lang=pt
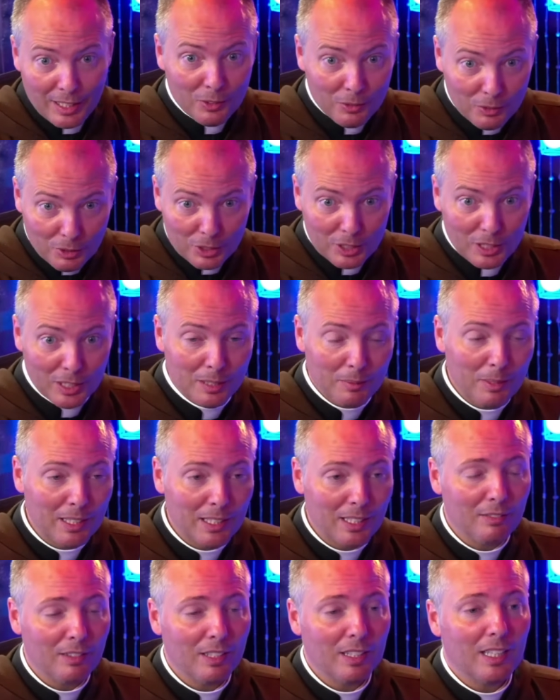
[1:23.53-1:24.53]
você também
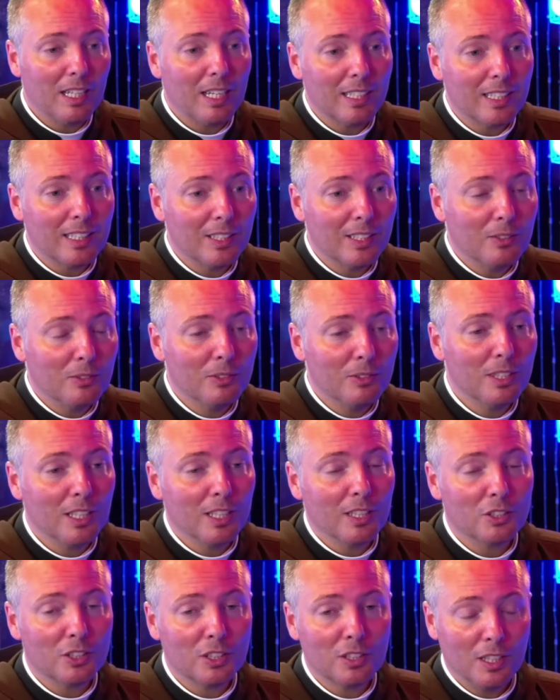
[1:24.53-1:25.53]
estava lá, que um
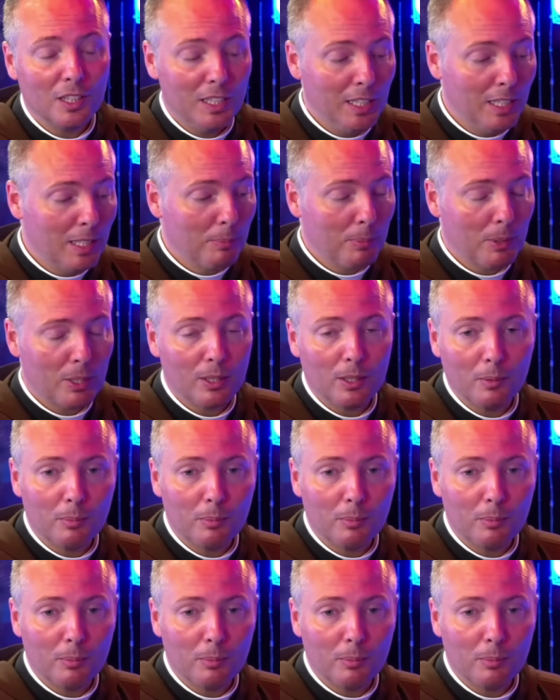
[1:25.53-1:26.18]
deles ia para,